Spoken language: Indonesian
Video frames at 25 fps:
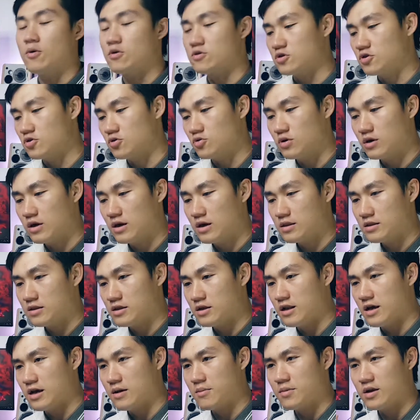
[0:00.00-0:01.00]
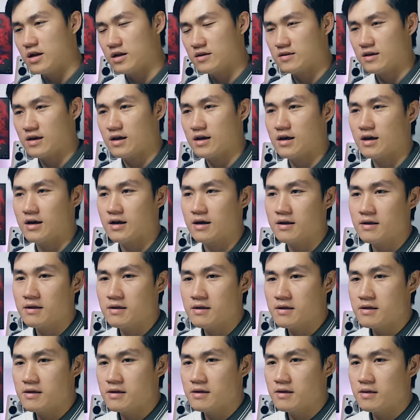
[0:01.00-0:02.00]
waktu itu gue tidak merasa
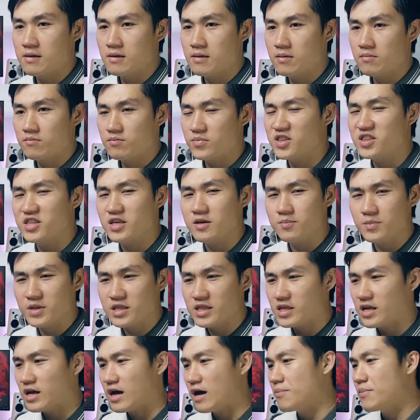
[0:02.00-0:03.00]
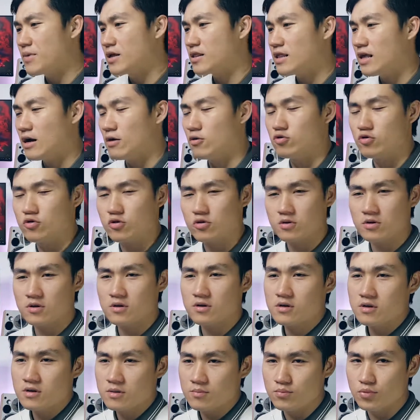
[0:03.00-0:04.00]
penting-penting amat lah untuk
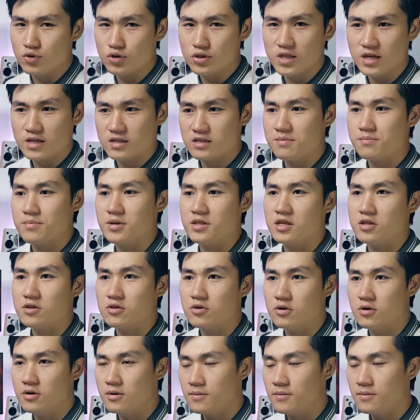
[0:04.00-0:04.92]
boot yang cepat itu.